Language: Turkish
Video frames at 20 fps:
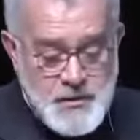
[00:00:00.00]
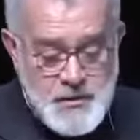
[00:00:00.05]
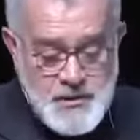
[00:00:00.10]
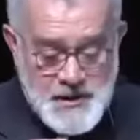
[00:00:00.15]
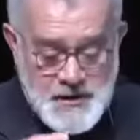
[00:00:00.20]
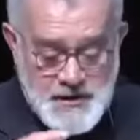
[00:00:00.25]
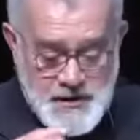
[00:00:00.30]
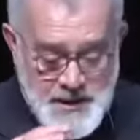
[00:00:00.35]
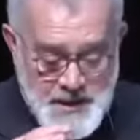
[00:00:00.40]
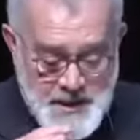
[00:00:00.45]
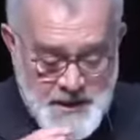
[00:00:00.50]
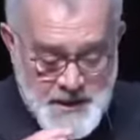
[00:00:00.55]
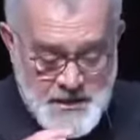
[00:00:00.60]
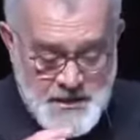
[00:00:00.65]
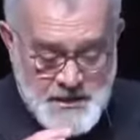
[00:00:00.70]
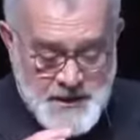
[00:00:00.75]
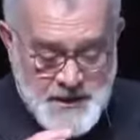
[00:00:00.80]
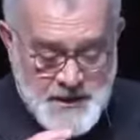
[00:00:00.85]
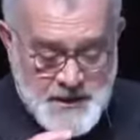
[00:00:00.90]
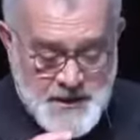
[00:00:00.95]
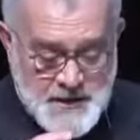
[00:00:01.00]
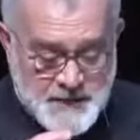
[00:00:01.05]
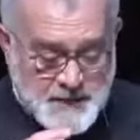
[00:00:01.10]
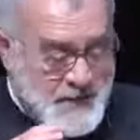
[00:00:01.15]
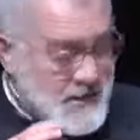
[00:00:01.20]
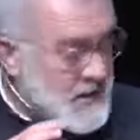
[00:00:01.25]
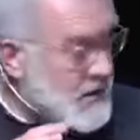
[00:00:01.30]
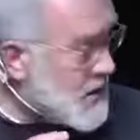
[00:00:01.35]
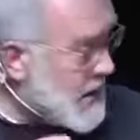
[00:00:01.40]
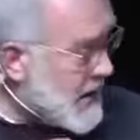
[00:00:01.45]
Abdülhamit Han
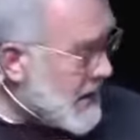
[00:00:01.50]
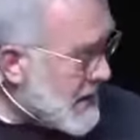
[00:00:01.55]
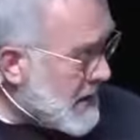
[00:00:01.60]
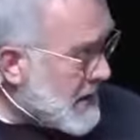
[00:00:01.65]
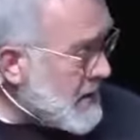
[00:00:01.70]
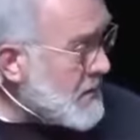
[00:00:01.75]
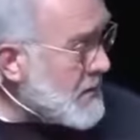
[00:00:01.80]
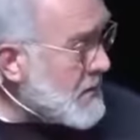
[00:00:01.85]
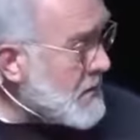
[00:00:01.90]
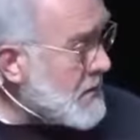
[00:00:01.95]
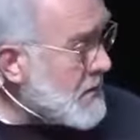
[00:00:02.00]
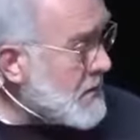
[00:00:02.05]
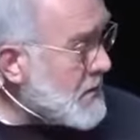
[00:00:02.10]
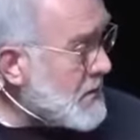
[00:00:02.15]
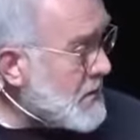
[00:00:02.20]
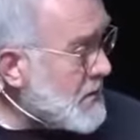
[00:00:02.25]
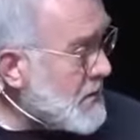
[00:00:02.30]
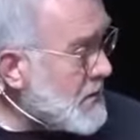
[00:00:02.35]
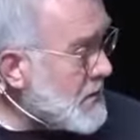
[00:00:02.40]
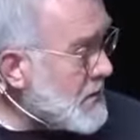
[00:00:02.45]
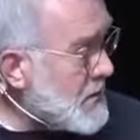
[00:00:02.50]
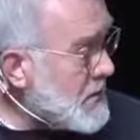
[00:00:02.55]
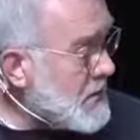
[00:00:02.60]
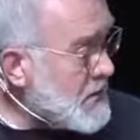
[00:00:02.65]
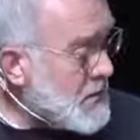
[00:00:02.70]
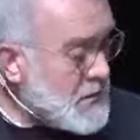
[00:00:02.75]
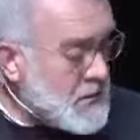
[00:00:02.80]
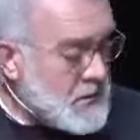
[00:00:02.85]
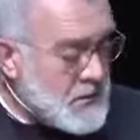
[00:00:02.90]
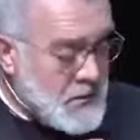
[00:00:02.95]
elindeki fincanı
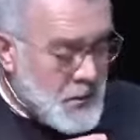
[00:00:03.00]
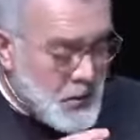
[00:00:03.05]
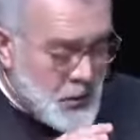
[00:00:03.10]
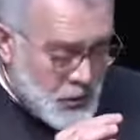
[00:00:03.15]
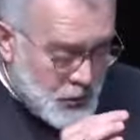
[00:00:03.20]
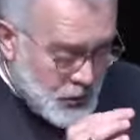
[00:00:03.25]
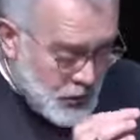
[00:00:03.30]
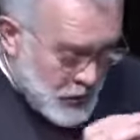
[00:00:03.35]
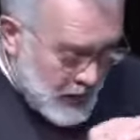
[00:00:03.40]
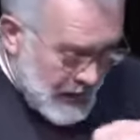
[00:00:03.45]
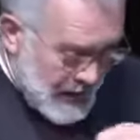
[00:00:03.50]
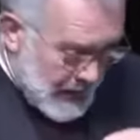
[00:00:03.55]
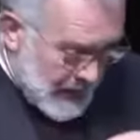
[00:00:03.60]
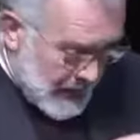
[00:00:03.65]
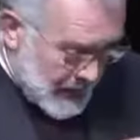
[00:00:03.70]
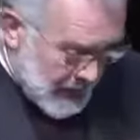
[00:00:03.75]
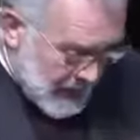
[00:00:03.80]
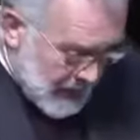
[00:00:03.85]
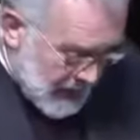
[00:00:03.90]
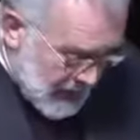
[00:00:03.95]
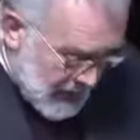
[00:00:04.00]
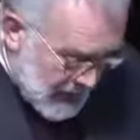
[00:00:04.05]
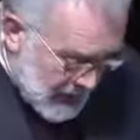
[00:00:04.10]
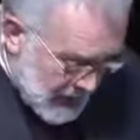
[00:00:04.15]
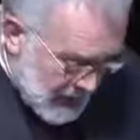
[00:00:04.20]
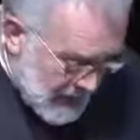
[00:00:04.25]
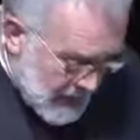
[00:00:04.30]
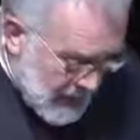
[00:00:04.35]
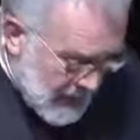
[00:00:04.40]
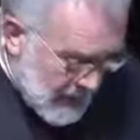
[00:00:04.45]
olduğu yere
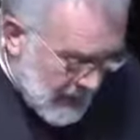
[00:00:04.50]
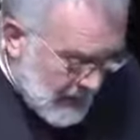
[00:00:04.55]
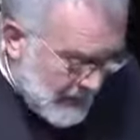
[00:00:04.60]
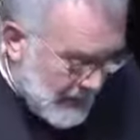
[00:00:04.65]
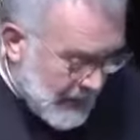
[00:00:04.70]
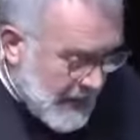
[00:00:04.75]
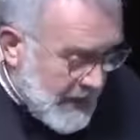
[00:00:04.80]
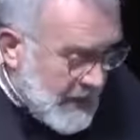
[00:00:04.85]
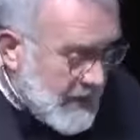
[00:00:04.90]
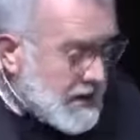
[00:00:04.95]
bırakır.